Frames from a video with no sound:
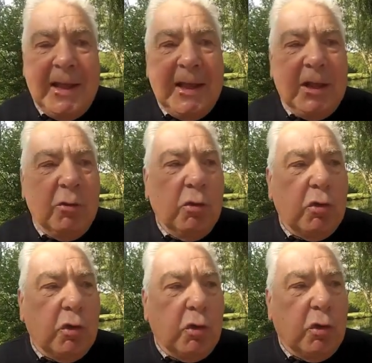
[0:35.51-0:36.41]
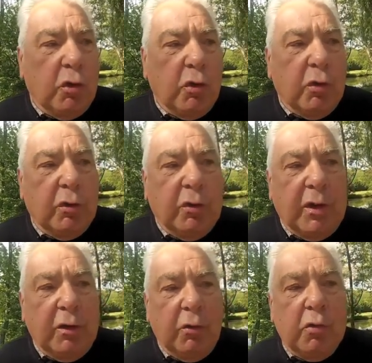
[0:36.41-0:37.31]
Et donc euh,
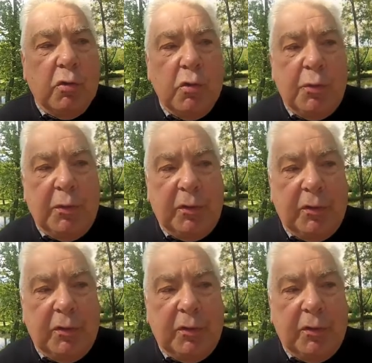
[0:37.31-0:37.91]
elle regroupe,